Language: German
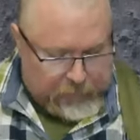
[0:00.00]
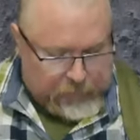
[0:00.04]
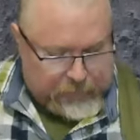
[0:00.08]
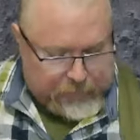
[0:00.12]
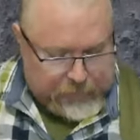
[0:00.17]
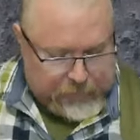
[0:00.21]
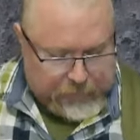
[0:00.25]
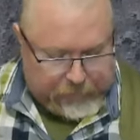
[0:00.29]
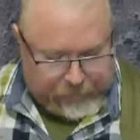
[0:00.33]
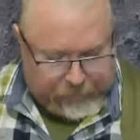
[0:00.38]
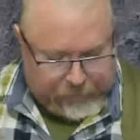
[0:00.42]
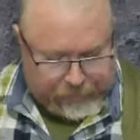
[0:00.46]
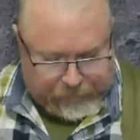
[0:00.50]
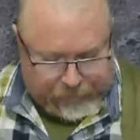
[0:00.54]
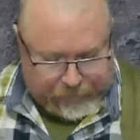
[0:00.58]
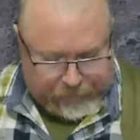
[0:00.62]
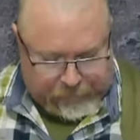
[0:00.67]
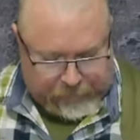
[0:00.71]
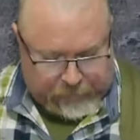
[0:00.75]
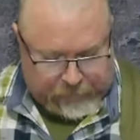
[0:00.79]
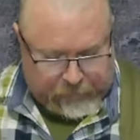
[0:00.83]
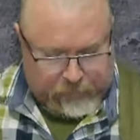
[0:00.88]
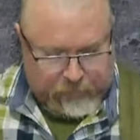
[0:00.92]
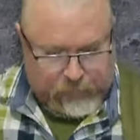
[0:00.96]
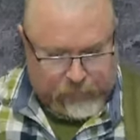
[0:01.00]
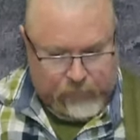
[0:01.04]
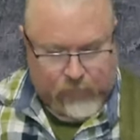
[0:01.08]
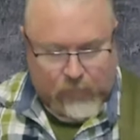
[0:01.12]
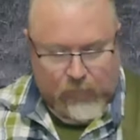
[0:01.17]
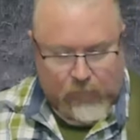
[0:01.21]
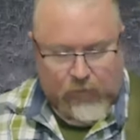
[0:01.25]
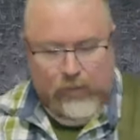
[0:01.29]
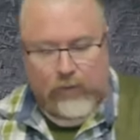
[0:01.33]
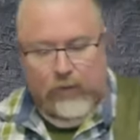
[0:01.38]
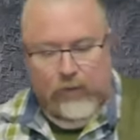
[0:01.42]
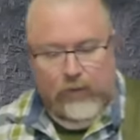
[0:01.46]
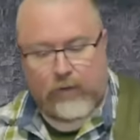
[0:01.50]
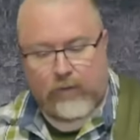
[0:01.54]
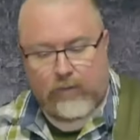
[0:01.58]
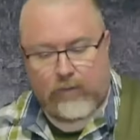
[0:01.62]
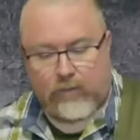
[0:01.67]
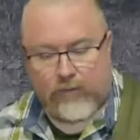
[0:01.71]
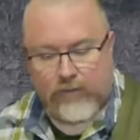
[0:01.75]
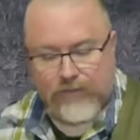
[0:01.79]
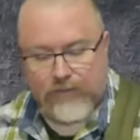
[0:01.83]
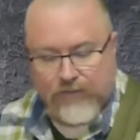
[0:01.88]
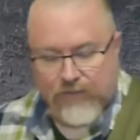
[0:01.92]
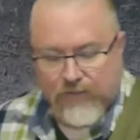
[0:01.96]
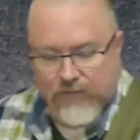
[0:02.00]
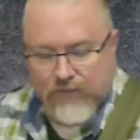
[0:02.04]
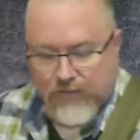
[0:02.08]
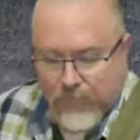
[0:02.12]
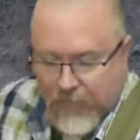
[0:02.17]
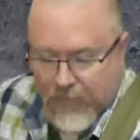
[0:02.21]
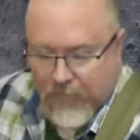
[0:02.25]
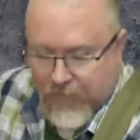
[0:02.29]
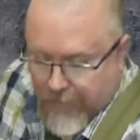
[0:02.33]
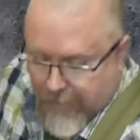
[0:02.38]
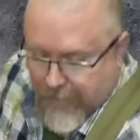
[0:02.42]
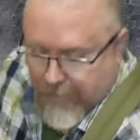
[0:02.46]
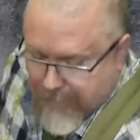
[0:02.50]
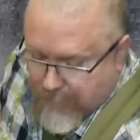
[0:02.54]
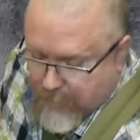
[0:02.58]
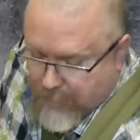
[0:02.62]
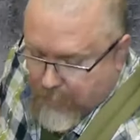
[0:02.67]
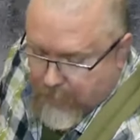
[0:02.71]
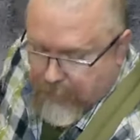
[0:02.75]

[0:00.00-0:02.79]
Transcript: So. Und das ist jetzt nämlich der einzige